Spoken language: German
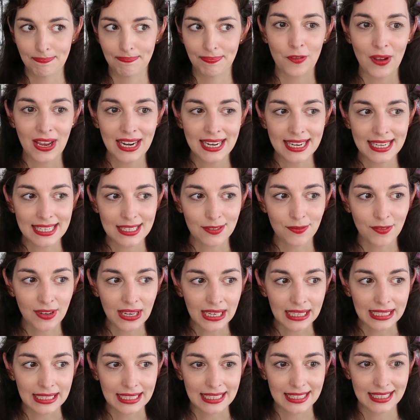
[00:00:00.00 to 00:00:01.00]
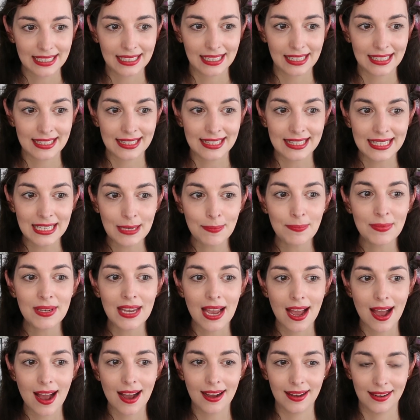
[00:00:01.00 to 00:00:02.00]
Wenn ich wirklich sieben
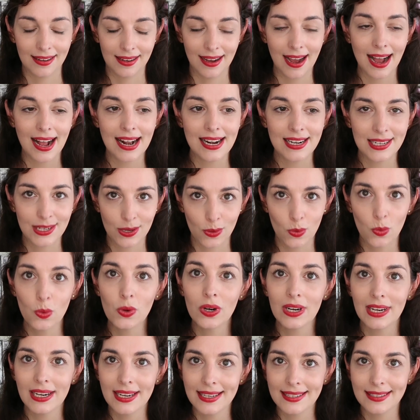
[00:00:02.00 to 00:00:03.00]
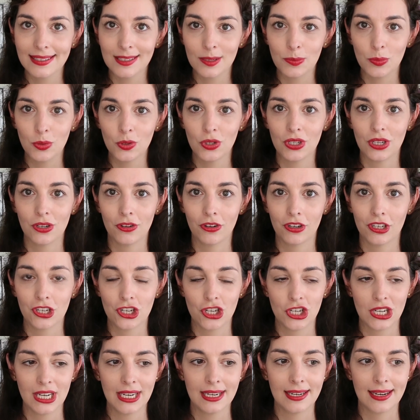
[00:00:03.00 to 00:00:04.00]
Jahre alte, ungelesene Bücher noch hier
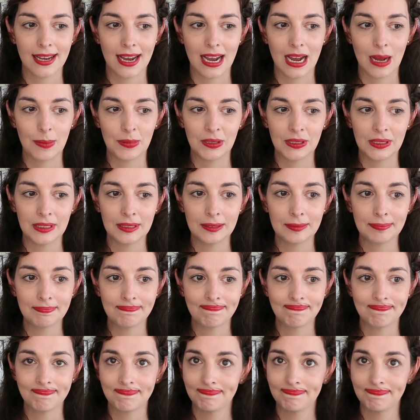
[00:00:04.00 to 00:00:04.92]
stehen habe,